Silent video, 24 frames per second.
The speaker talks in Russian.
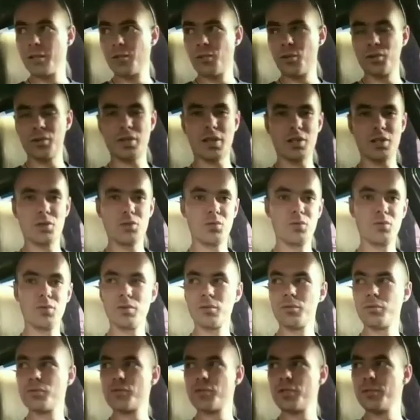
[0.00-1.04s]
И вот, хочу
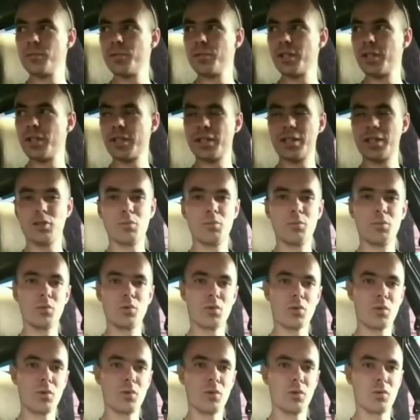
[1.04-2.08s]
вернуться именно к
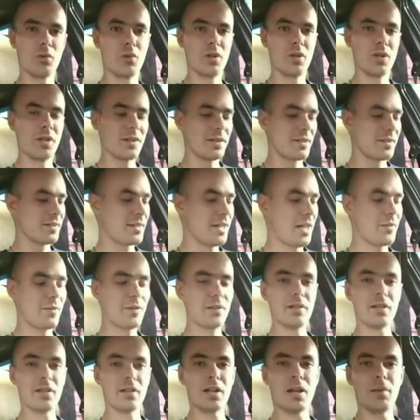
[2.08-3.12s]
этому ролику.
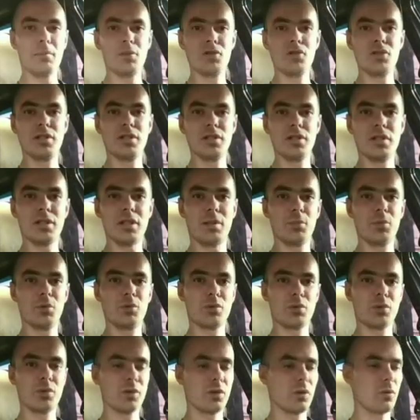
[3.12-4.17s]
Ставил обычный
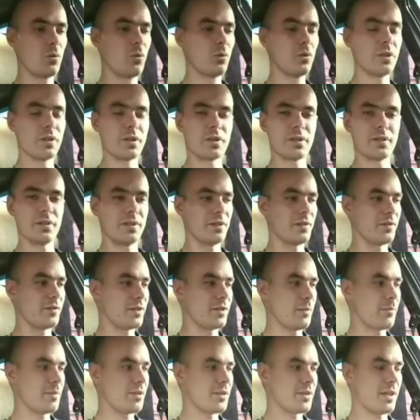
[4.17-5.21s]
компьютерный кулер, и
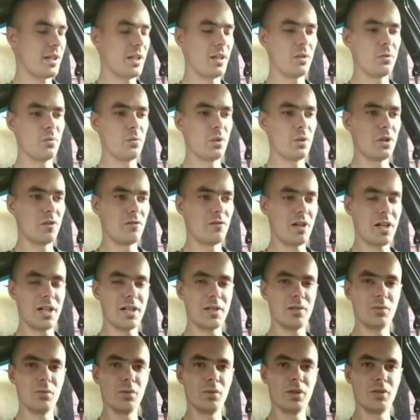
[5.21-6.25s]
все писали
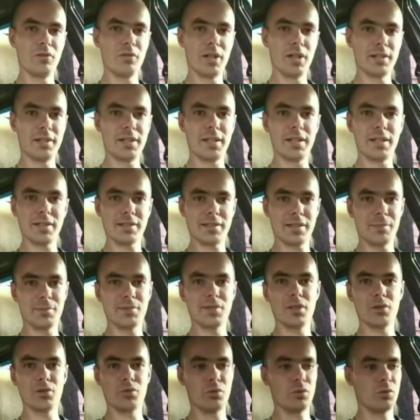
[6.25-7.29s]
нулевая, нулевая. Да, я сам
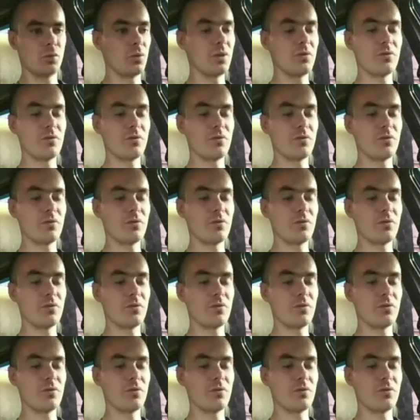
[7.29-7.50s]
знаю, что это